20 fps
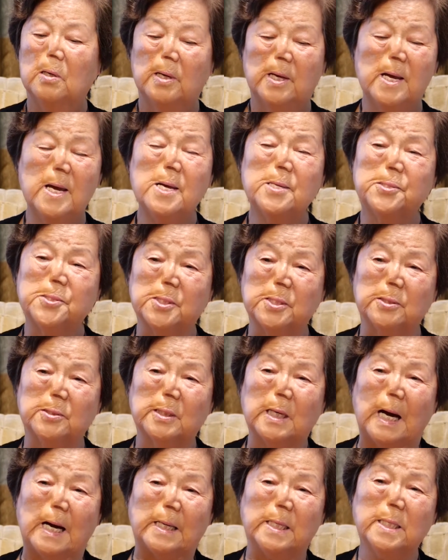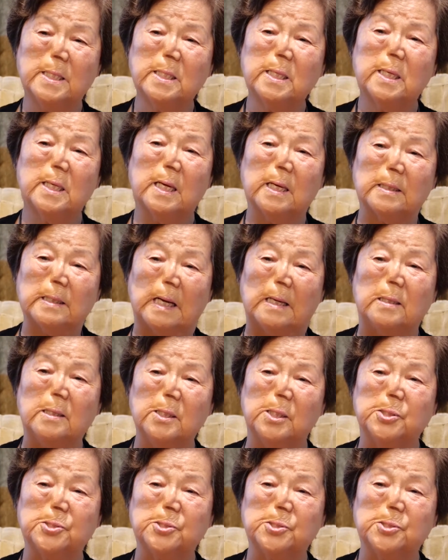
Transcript: 애들은 가리키게 달려